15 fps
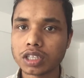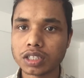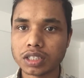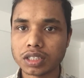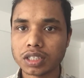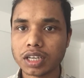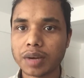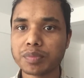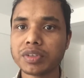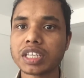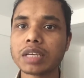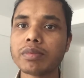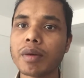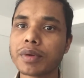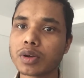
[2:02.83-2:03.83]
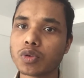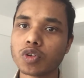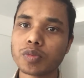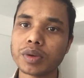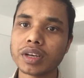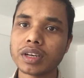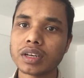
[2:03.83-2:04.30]
জেড আপনি কিভাবে
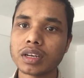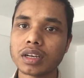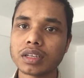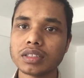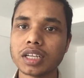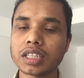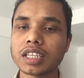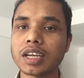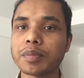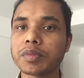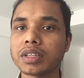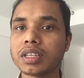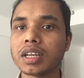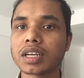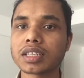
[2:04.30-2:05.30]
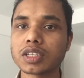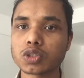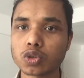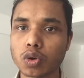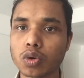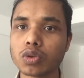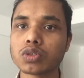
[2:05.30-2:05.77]
করবেন যাতে আপনাদের একটা
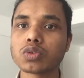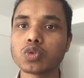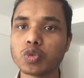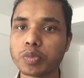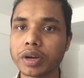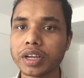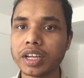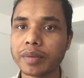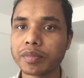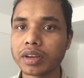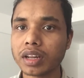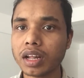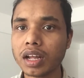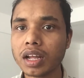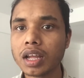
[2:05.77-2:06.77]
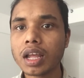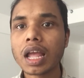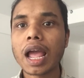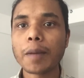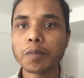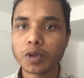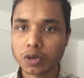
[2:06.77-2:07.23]
সহজ উপায়ে আপনারা
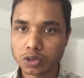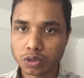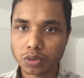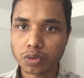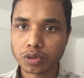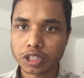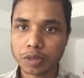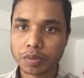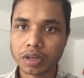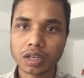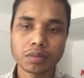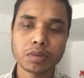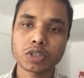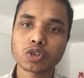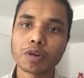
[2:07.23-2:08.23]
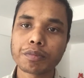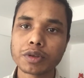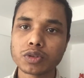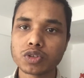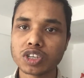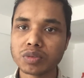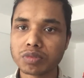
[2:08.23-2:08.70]
অ্যাপ্লিকেশন করতে পারেন বা সব
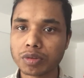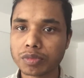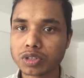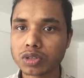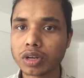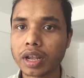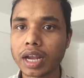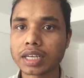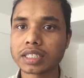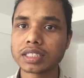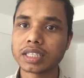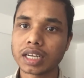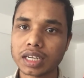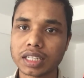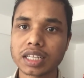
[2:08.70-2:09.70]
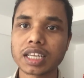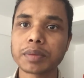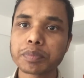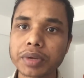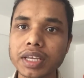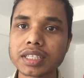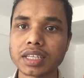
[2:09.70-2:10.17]
কিছুর ইনফরমেশন একটা জায়গা থেকে
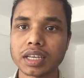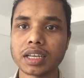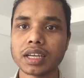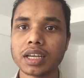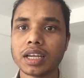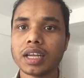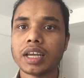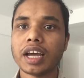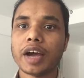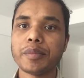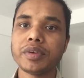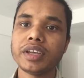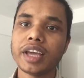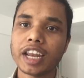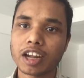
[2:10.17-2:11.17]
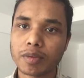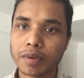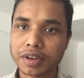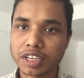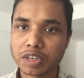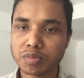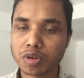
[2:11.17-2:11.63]
পেয়ে যান আমি এরকম
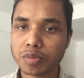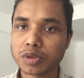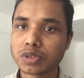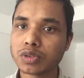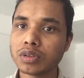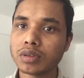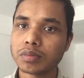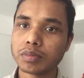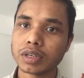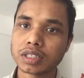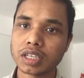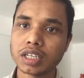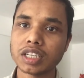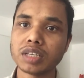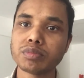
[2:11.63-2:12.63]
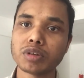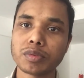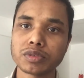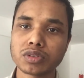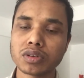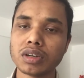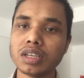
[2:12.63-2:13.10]
একটা ইনফরমেশন বা সেই
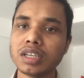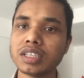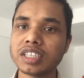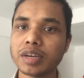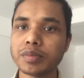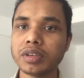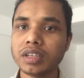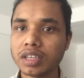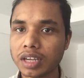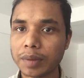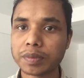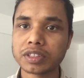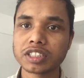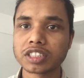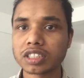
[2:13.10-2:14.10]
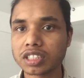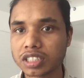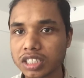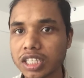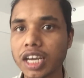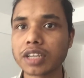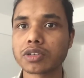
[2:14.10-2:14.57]
ইনফরমেশন লিঙ্কটা আমি আপনাদের সাথে
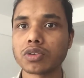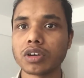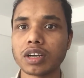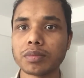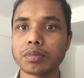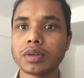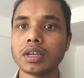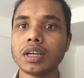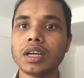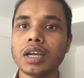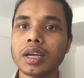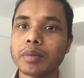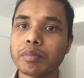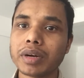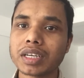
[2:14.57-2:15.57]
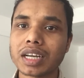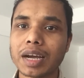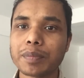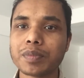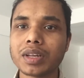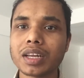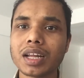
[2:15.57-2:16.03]
শেয়ার করলাম বাট
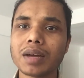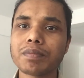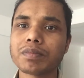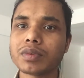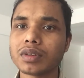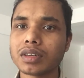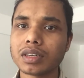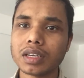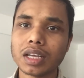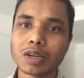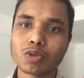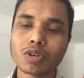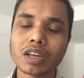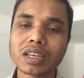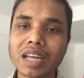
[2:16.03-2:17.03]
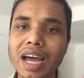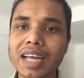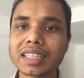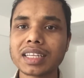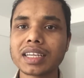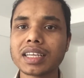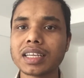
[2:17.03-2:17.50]
আপনারা এগুলো না
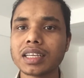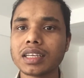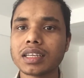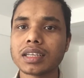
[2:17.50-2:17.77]
দেখে